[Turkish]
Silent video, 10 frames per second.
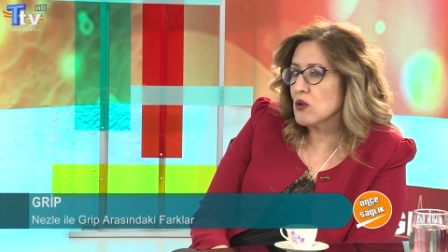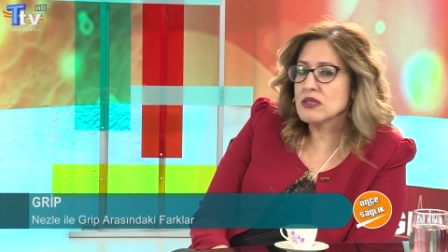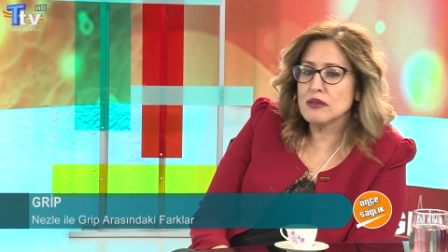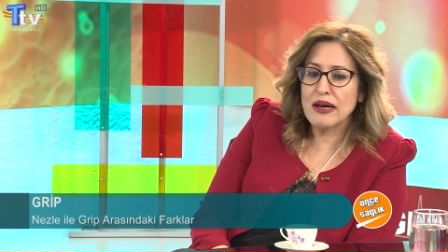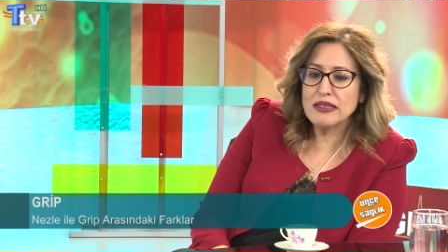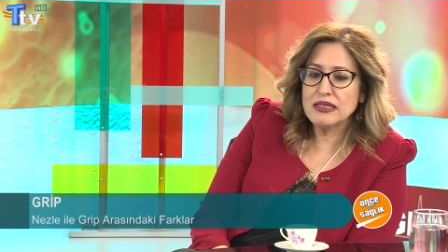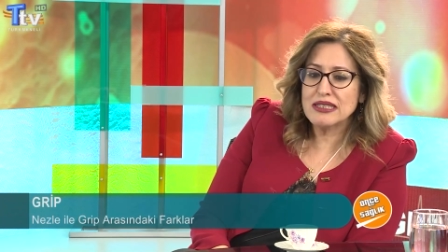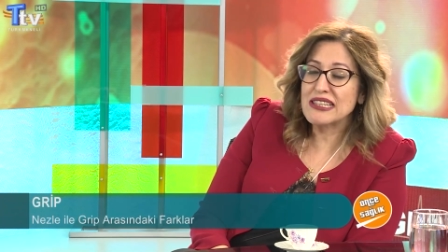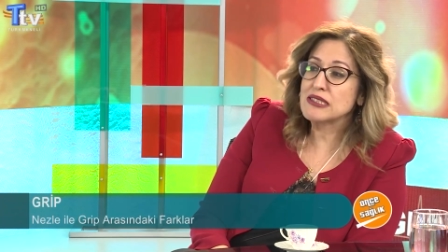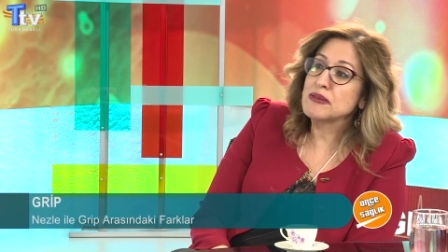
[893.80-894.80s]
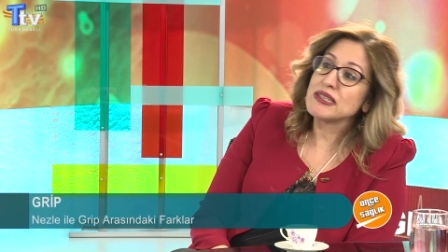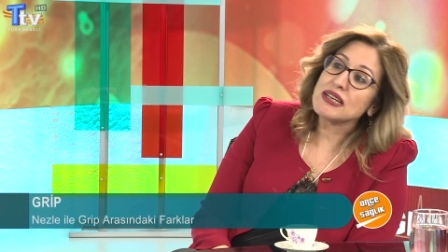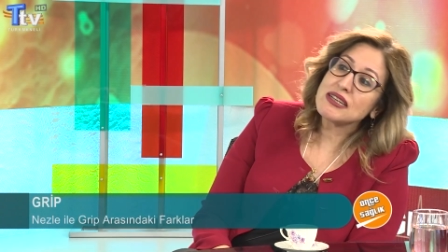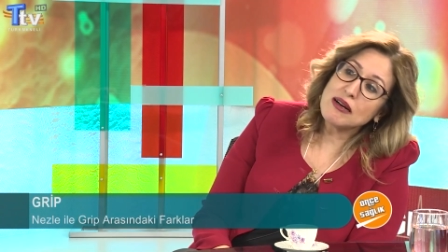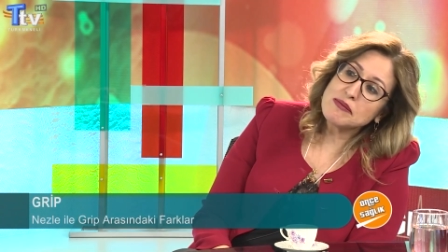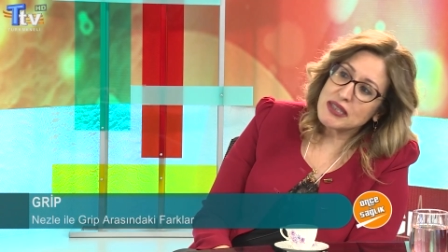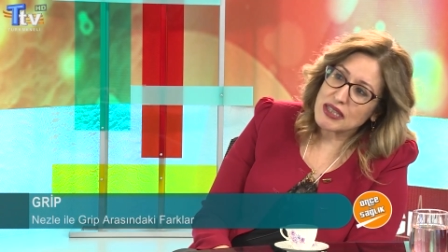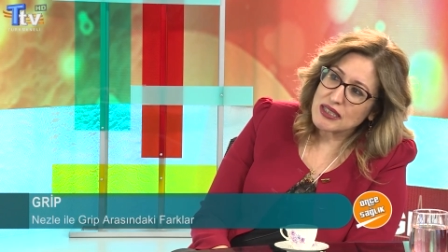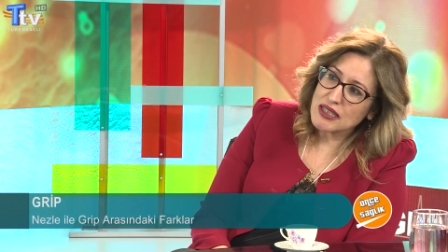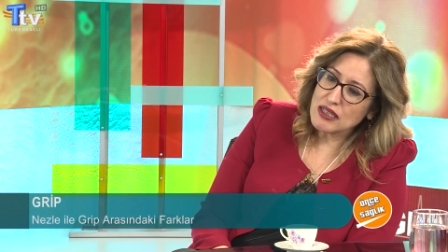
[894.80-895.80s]
O zaman resmi
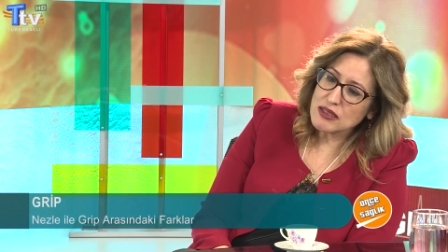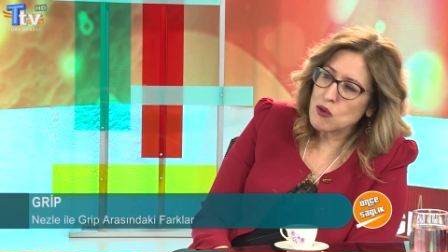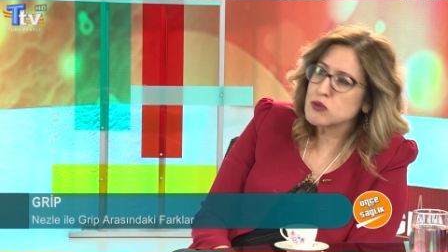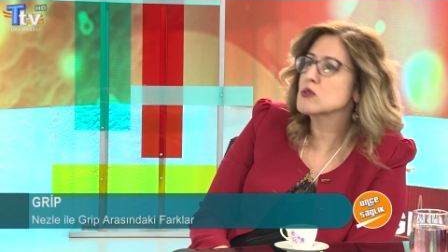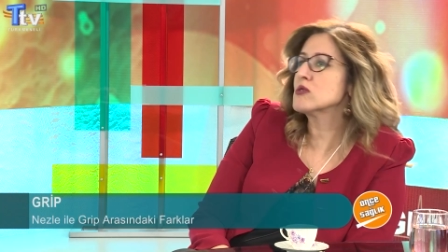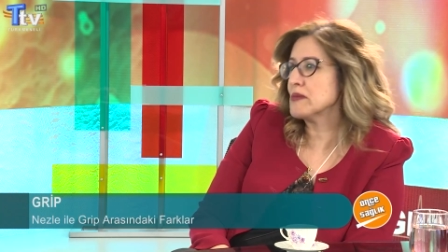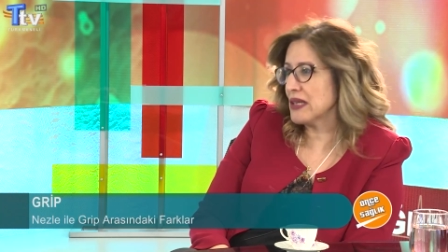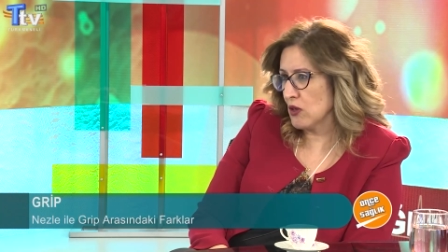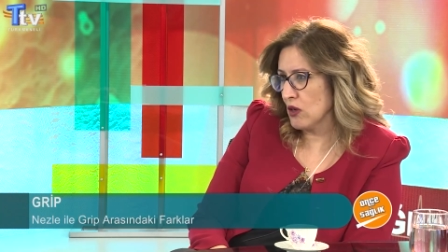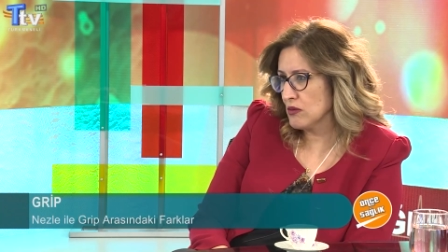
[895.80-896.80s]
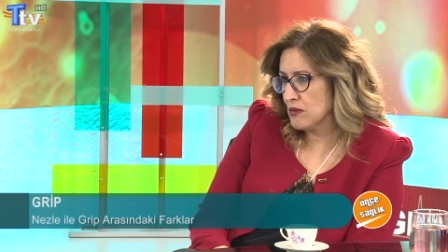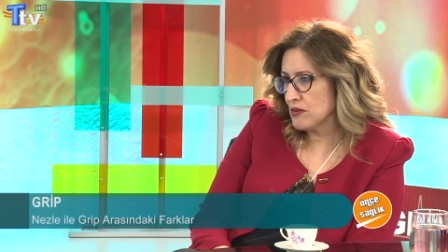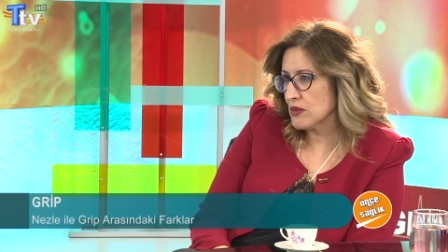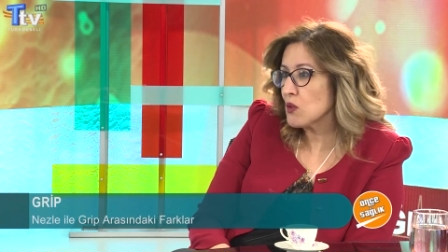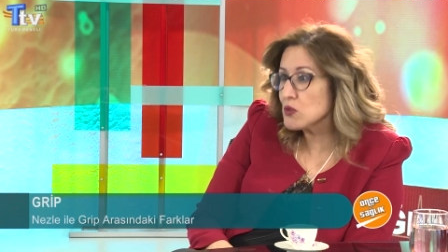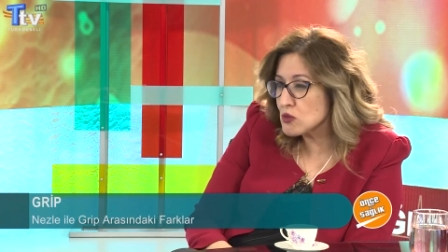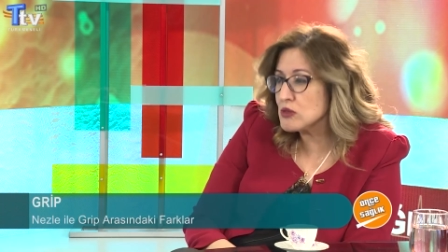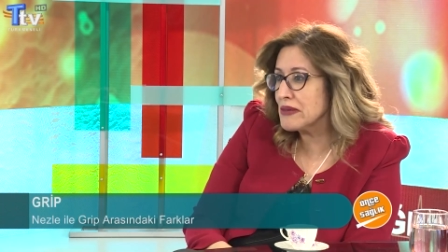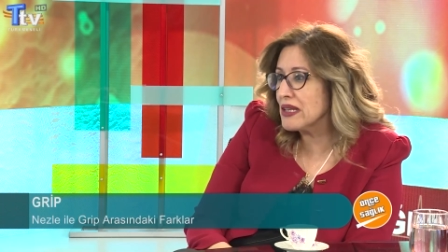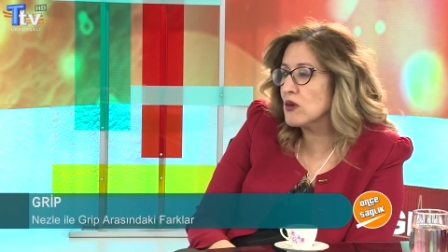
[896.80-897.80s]
rakamlara giren 30 milyon.
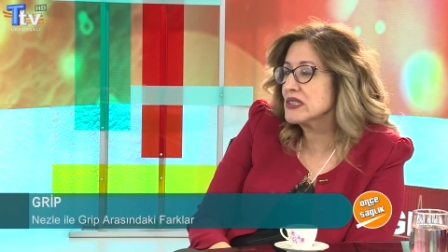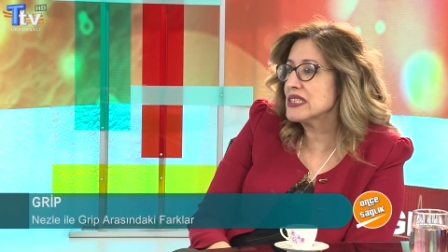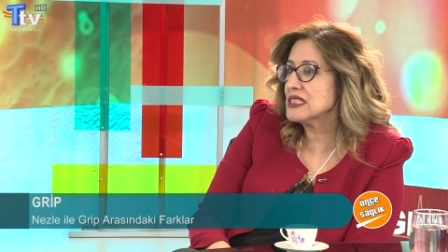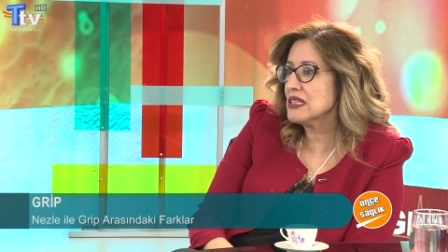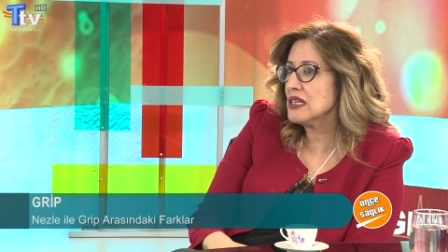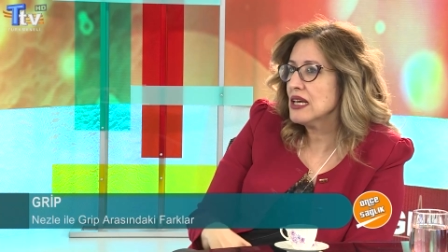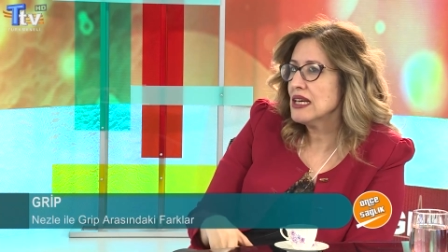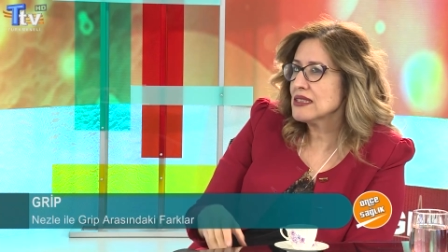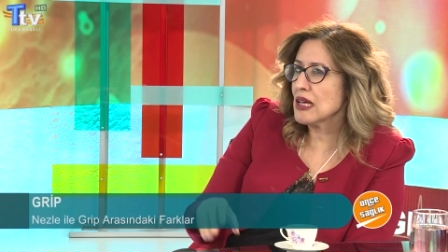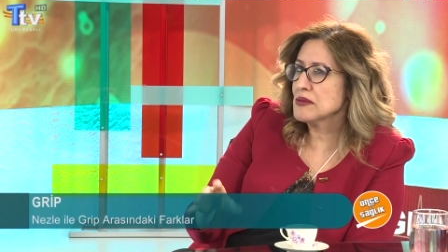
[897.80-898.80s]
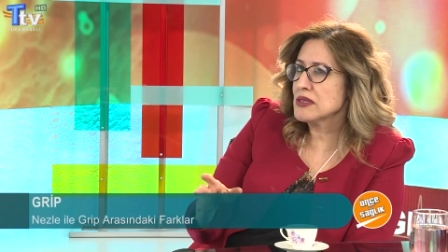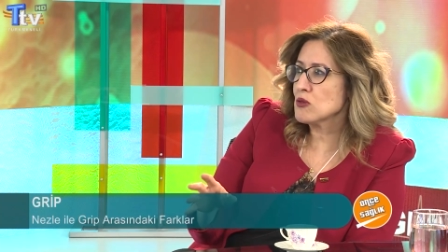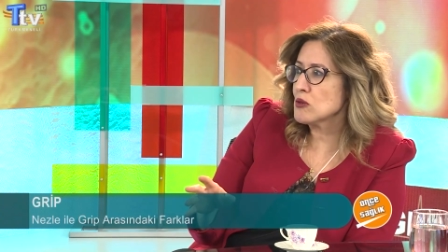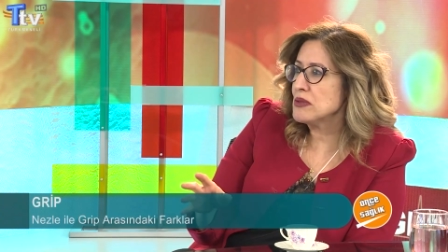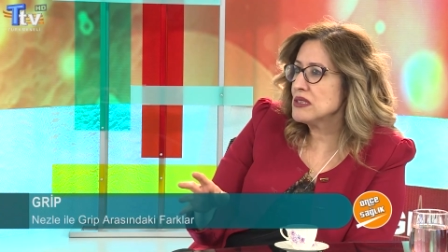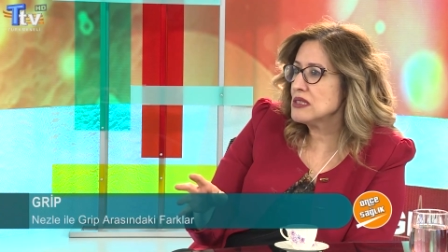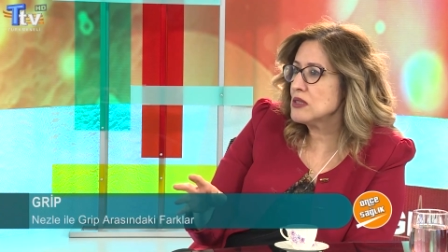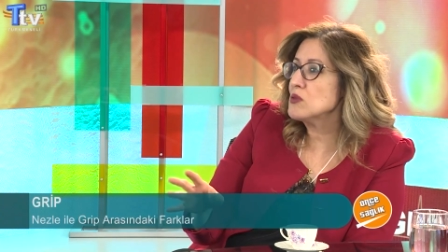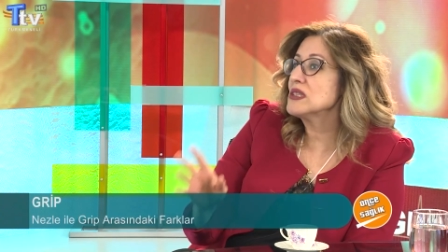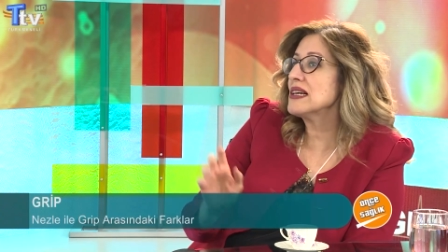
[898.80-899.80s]
30 milyon kişi tam işte o
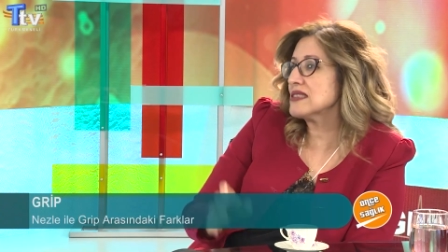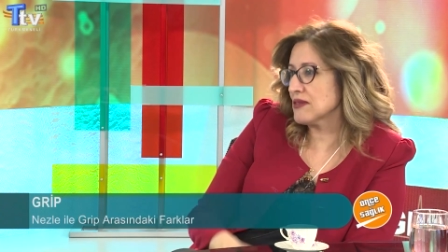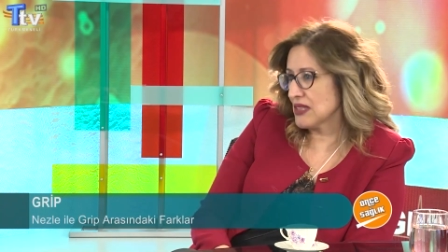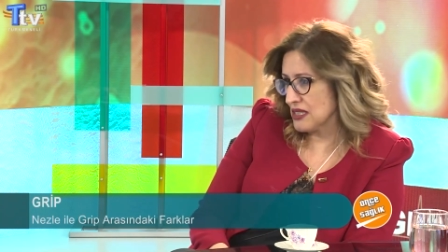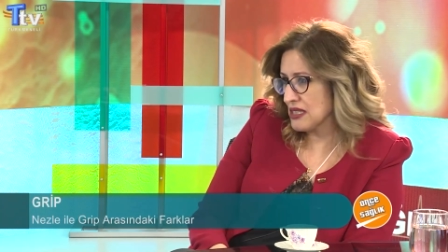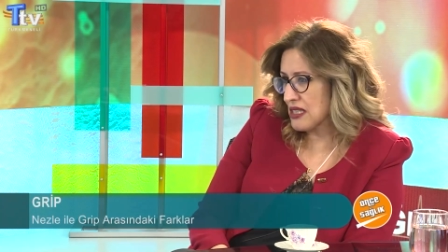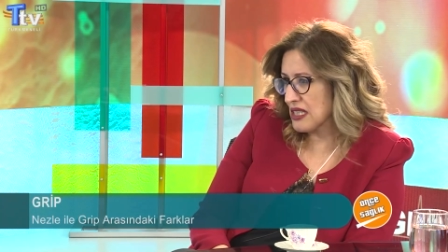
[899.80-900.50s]
Birinci Dünya Savaşı